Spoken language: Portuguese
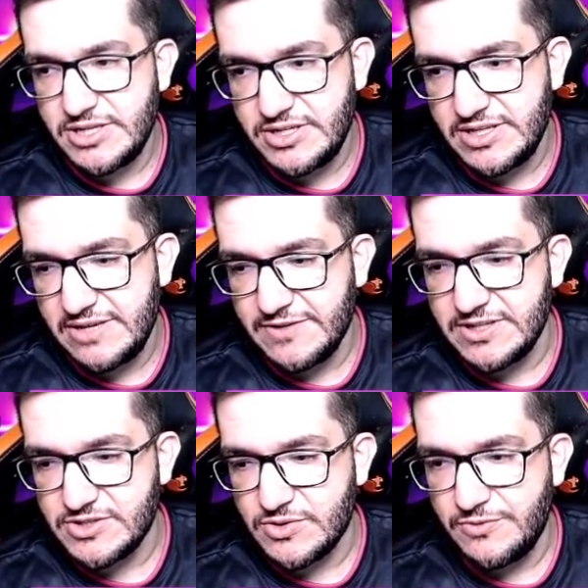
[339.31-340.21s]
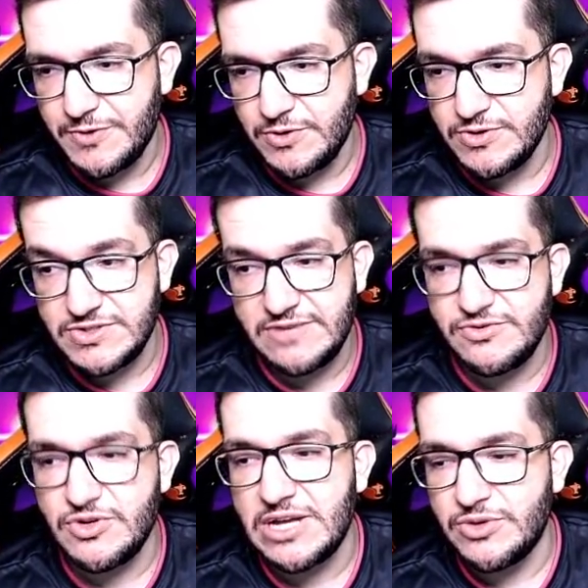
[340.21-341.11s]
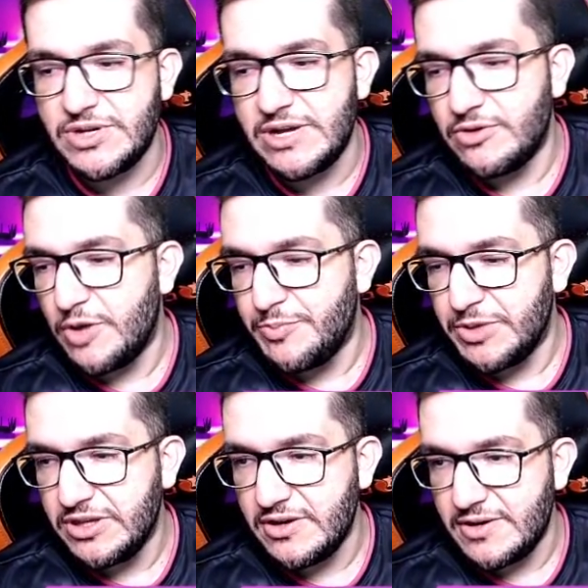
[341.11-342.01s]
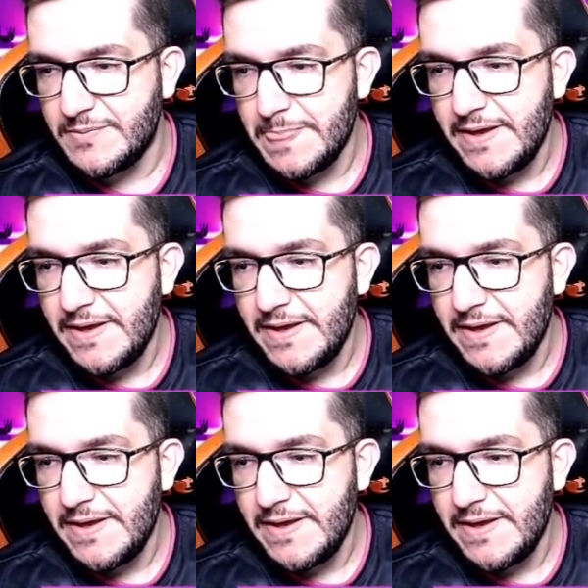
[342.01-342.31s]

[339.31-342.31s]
a gente teve grandes confrontos, teve jogador da Europa aqui, ó,